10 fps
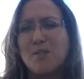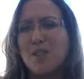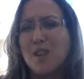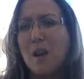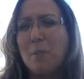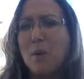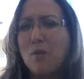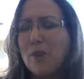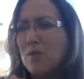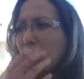j'adhère pas au
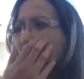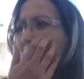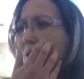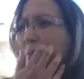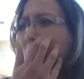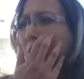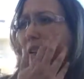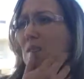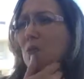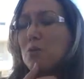fait que les clients peuvent
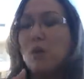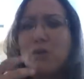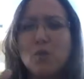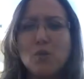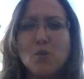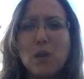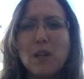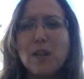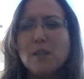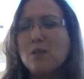aller euh, dans vos
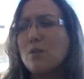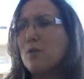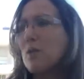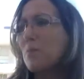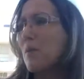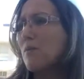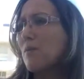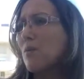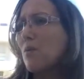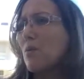toilettes, qu'ils peuvent